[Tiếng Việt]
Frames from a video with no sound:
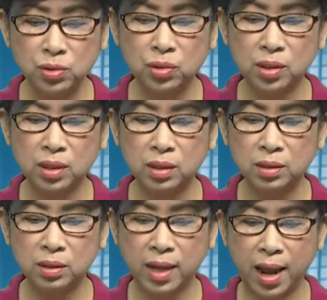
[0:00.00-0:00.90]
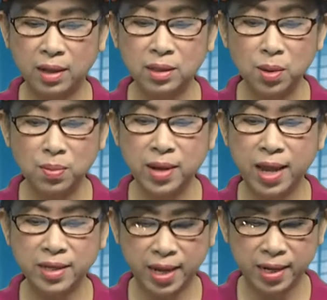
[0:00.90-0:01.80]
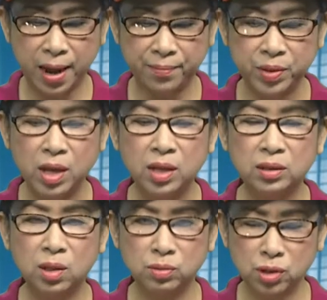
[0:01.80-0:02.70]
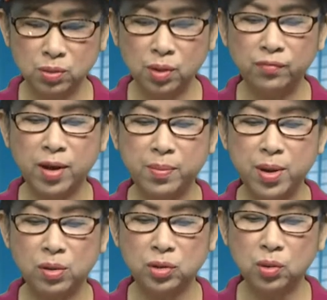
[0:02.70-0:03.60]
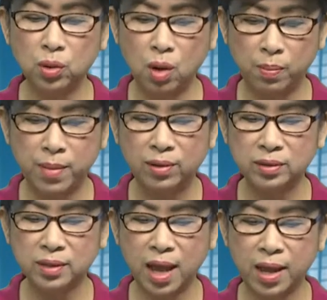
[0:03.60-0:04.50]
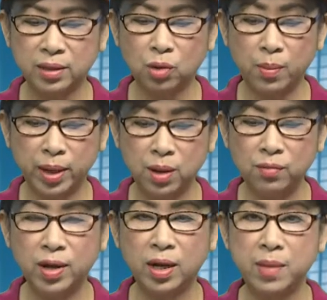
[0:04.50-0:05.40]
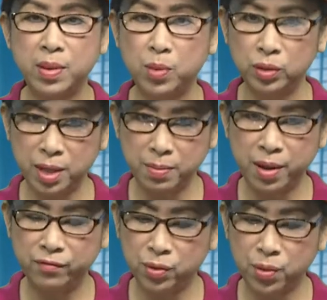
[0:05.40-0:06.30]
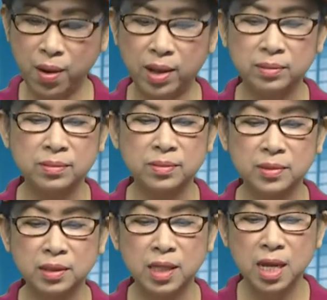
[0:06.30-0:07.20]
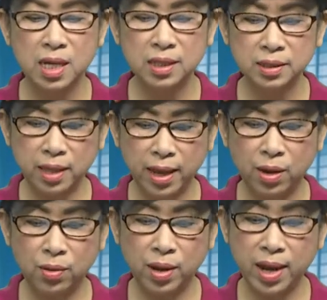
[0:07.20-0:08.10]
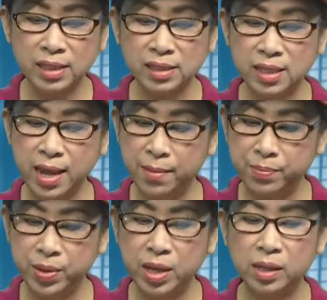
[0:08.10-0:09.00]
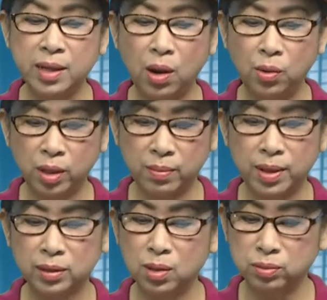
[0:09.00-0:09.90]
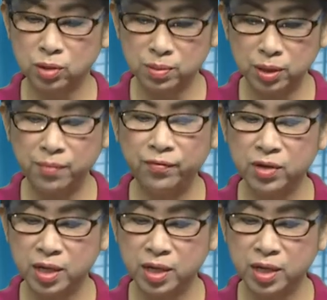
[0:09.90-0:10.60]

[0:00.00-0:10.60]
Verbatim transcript: xuất cảng công nghệ nhạy cảm, Tổng thống Trump phát biểu trong cuộc họp báo tại Tòa Bạch Ốc vào ngày mười bốn tháng bảy vừa qua. Theo ét xê em pê, đạo luật mà Tổng thống Trump vừa